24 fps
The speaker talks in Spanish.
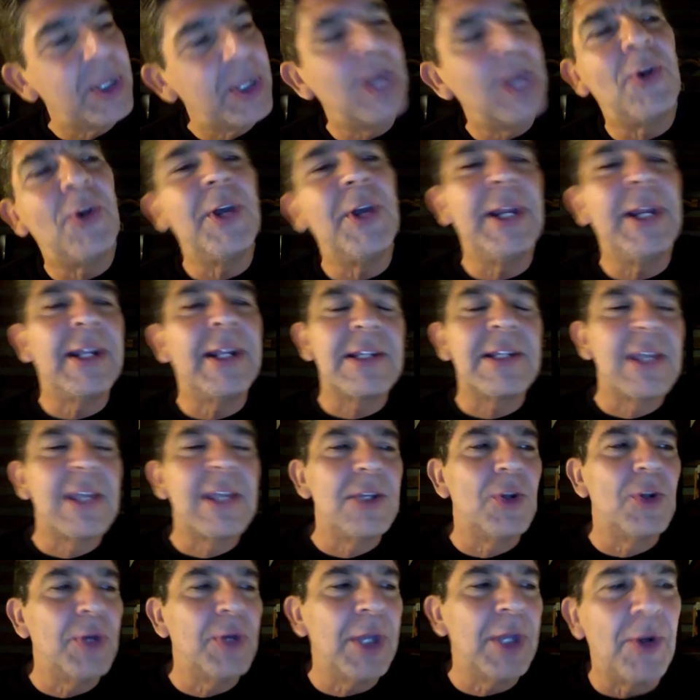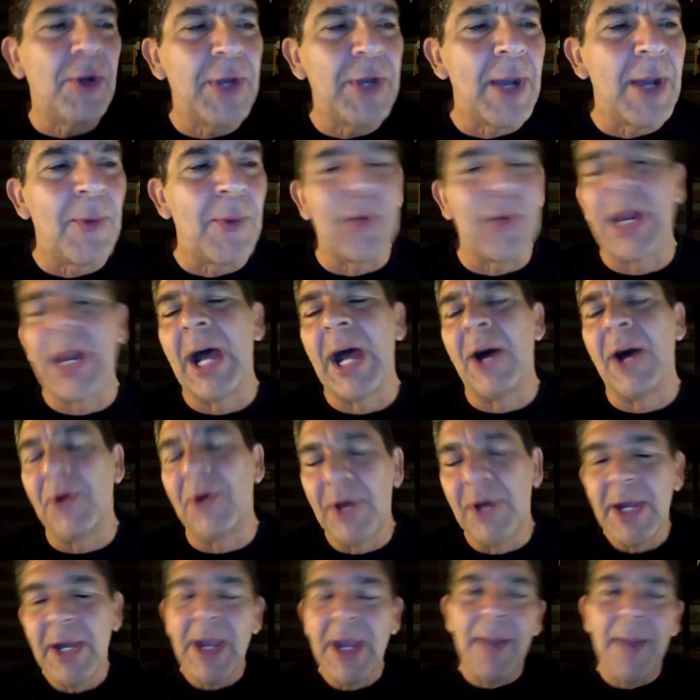quiero ir, qué sé yo, quiero ir abonado,
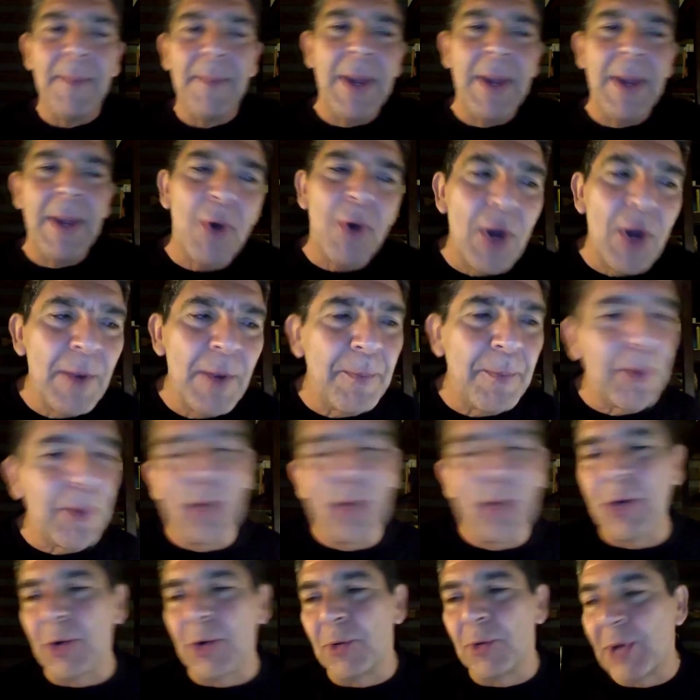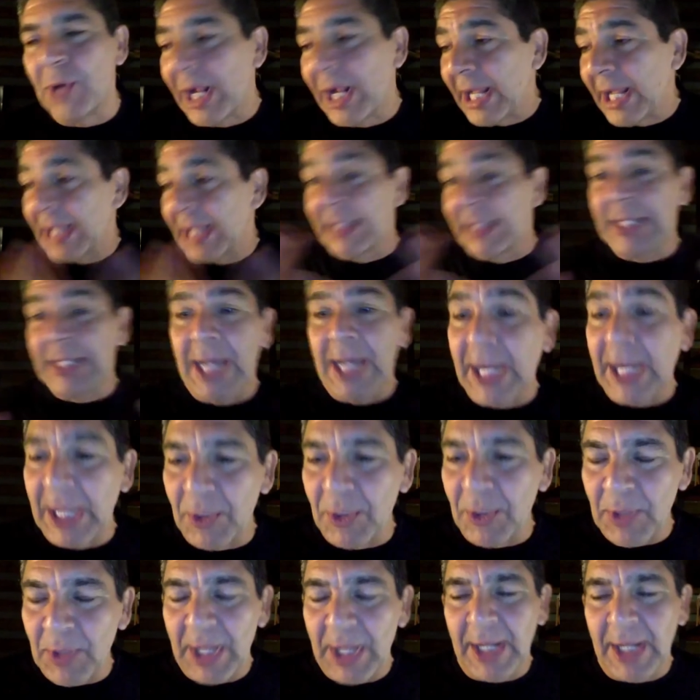me voy por una carretera que
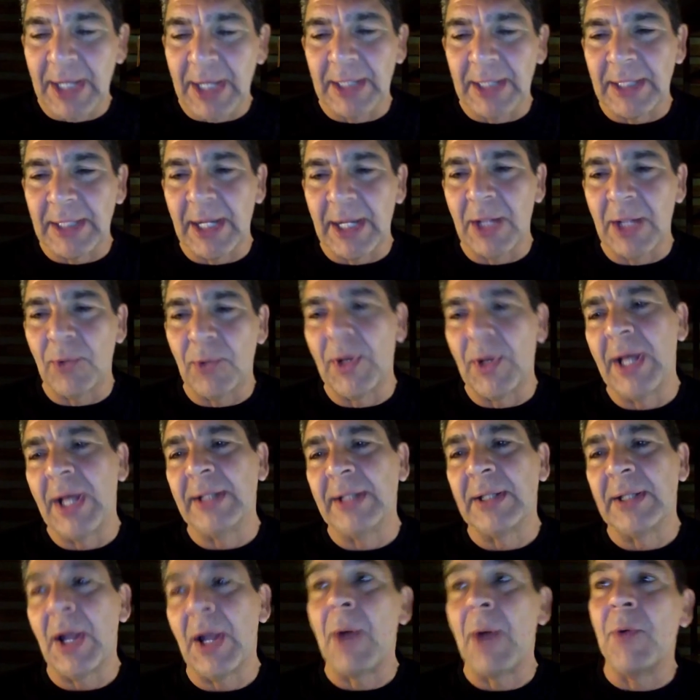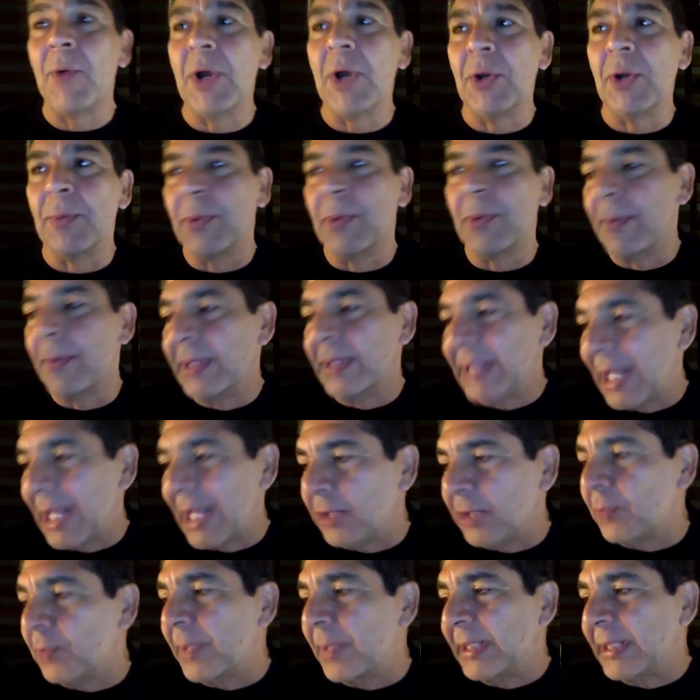no es la carretera Duarte. Ah, bueno, pues me
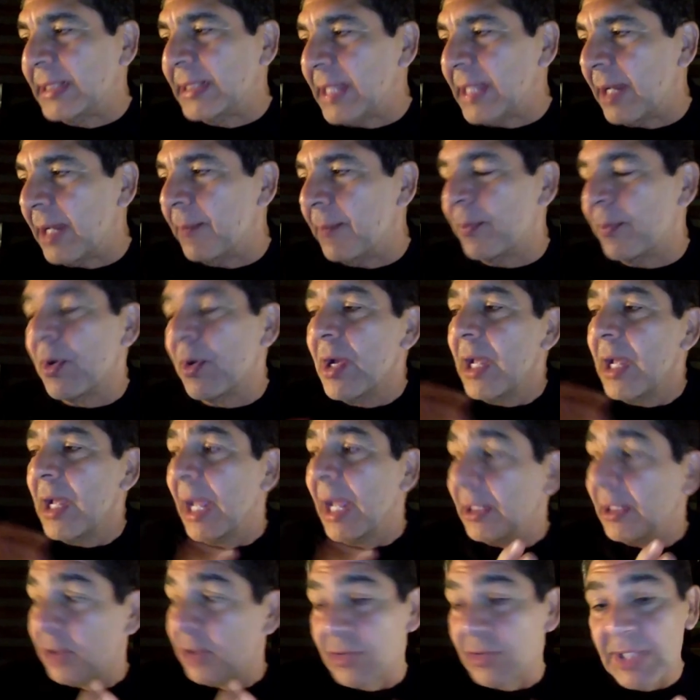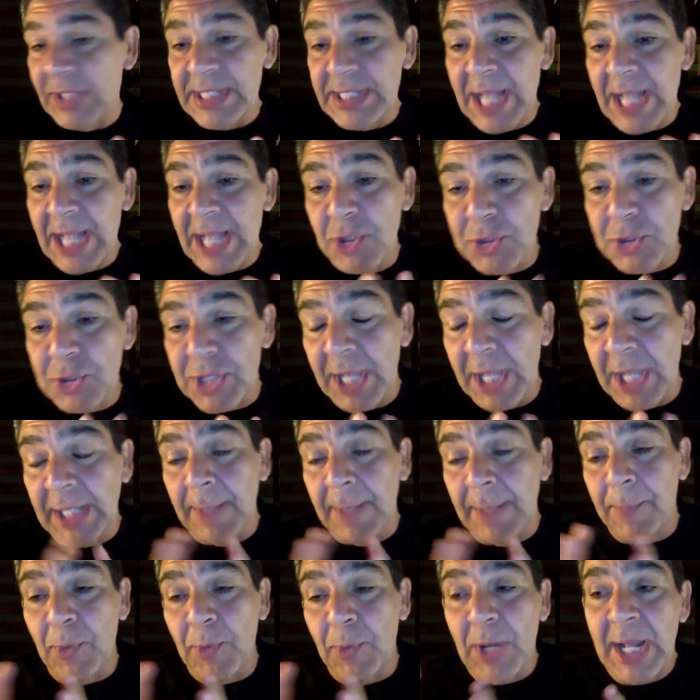tardo más tiempo. Entonces ya yo sé que
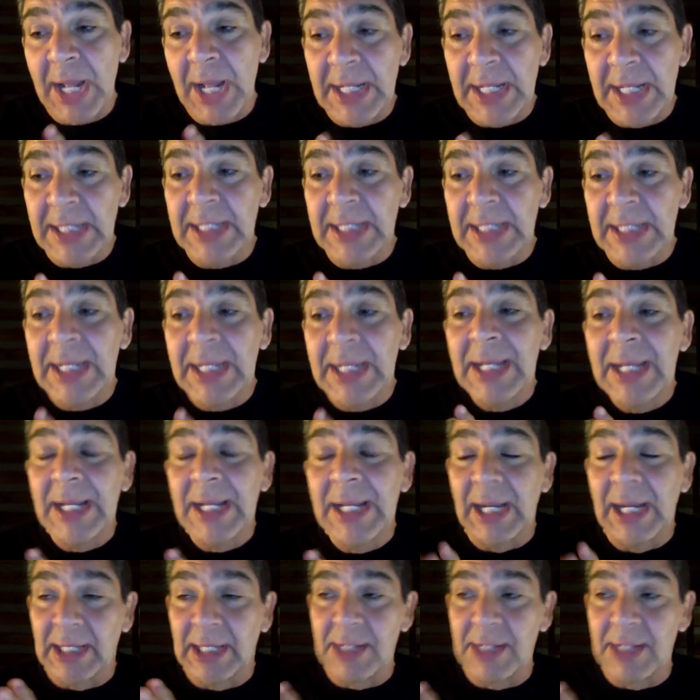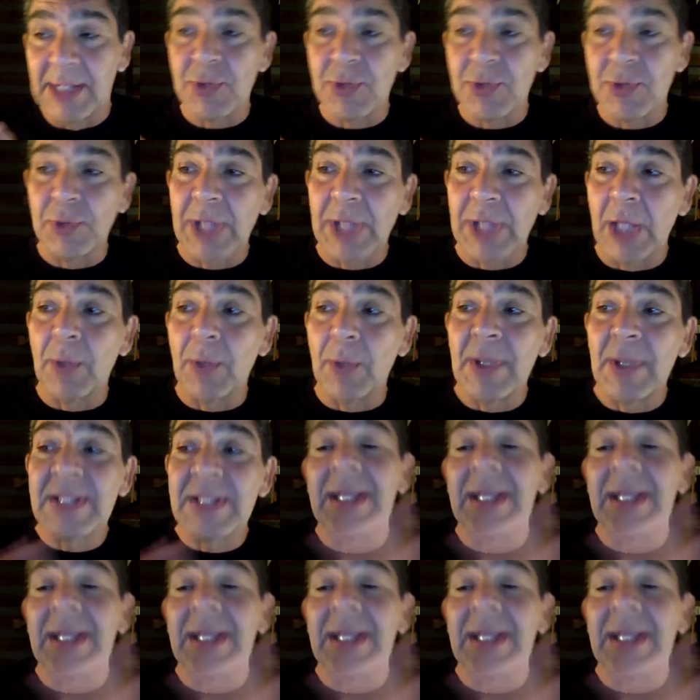por ahí el resultado va a